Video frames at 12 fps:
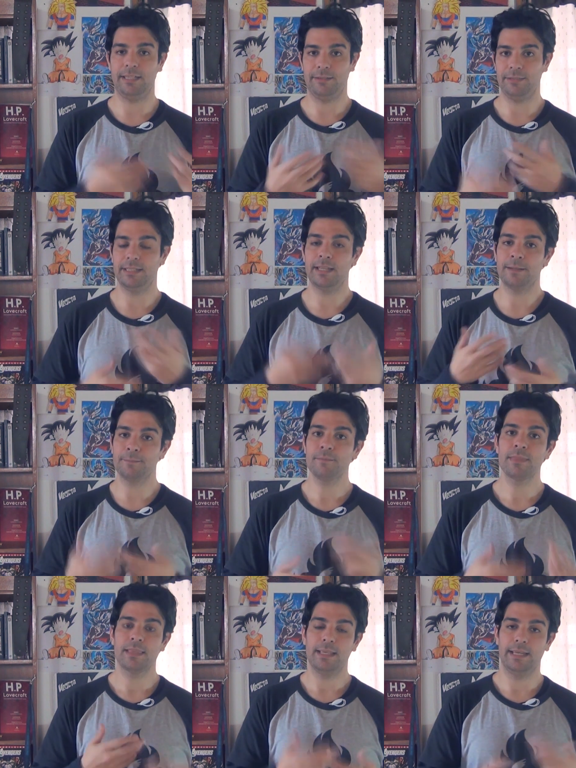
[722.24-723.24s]
que habitan
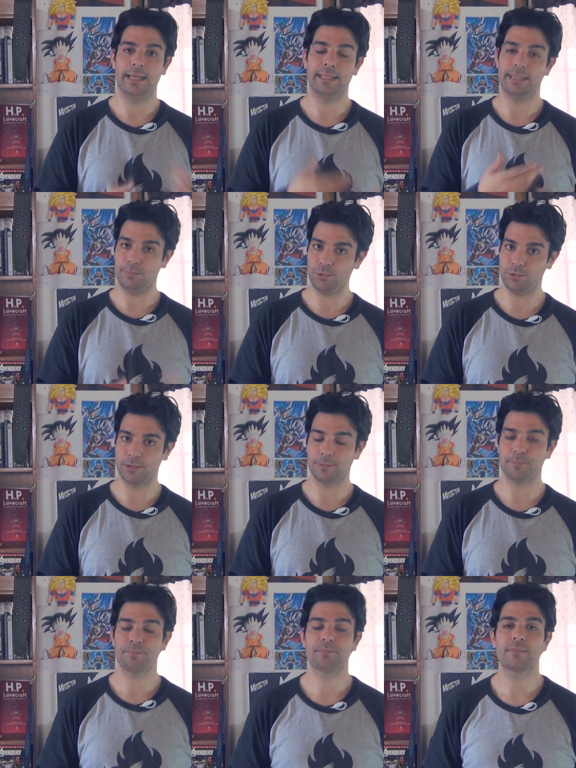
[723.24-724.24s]
este mundo
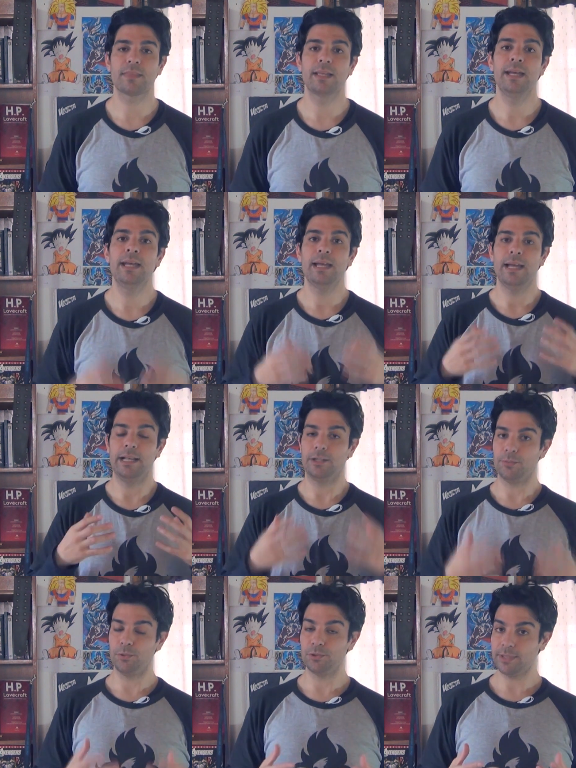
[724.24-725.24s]

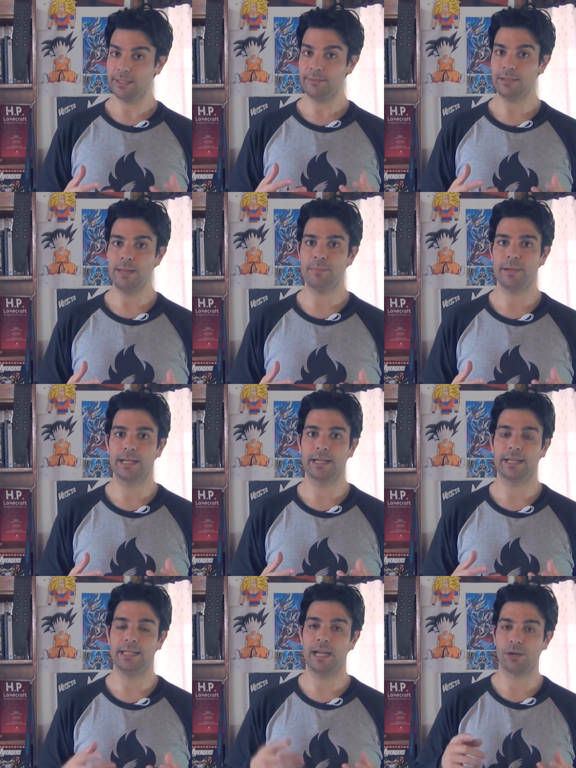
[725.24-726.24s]
el combustible
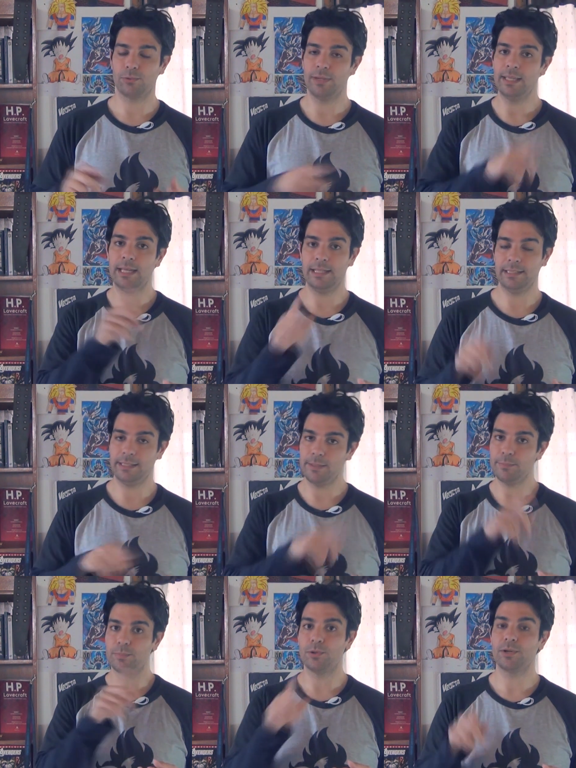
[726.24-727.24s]
para que la rueda del
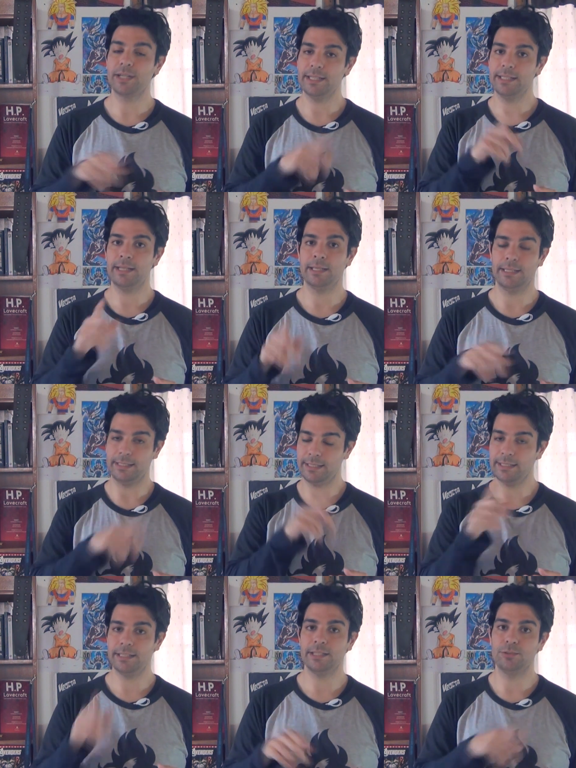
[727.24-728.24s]
tiempo gire y
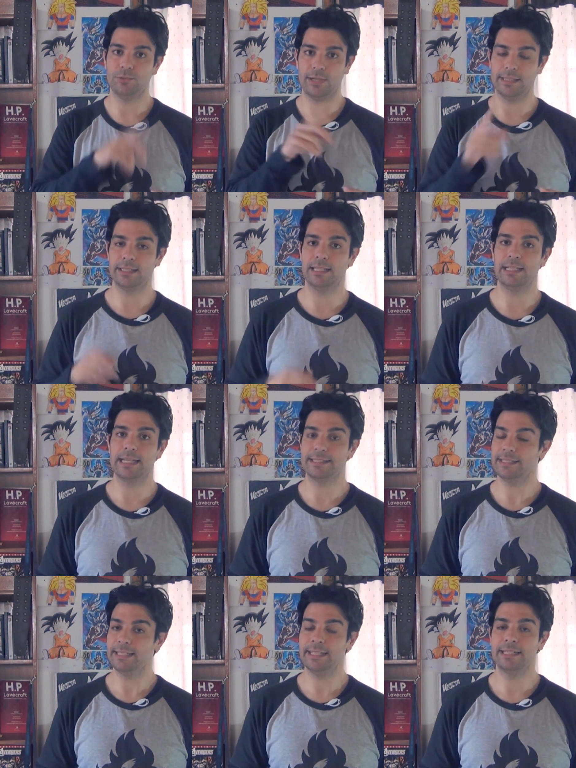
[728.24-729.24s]
gire durante
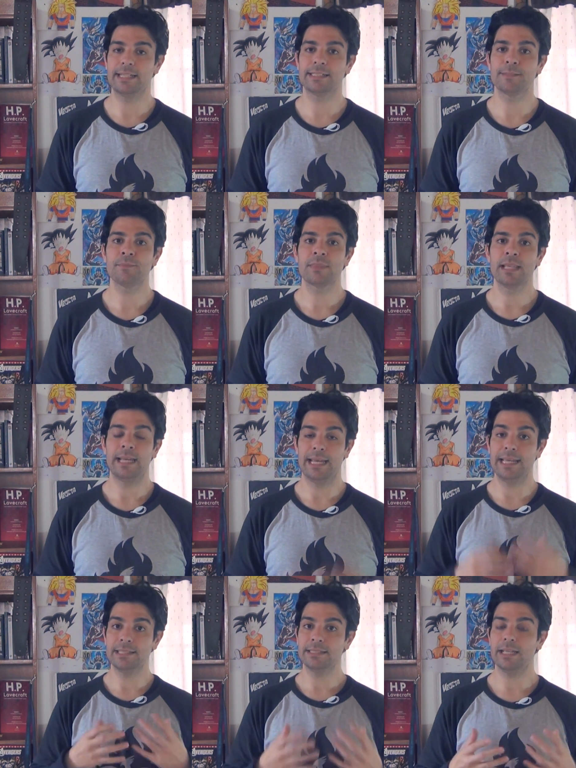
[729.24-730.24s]
las eras,
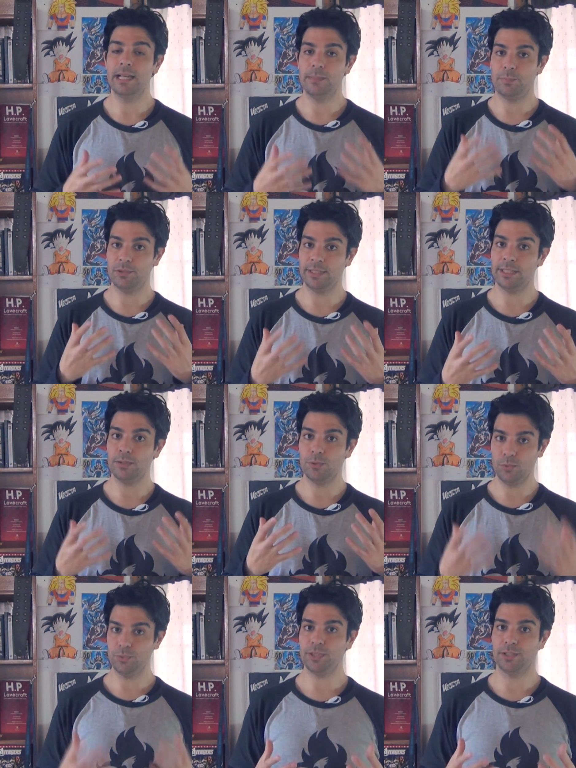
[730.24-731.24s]
es el
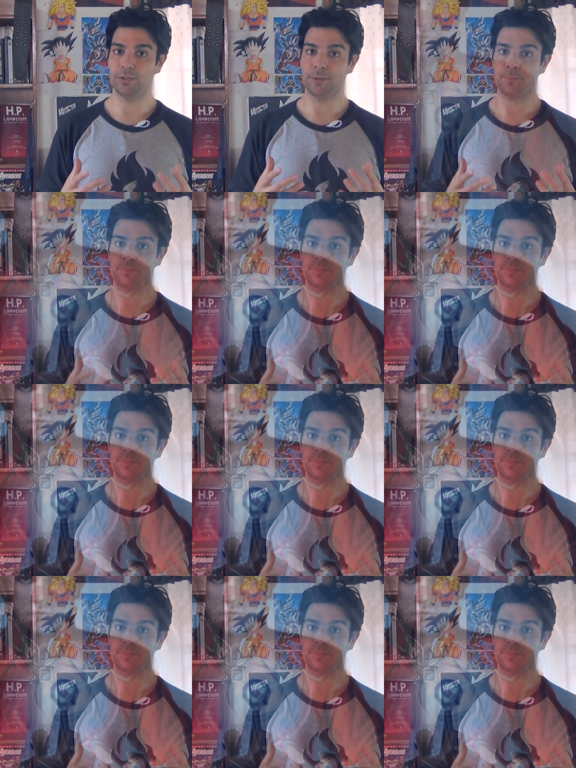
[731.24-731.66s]
poder único,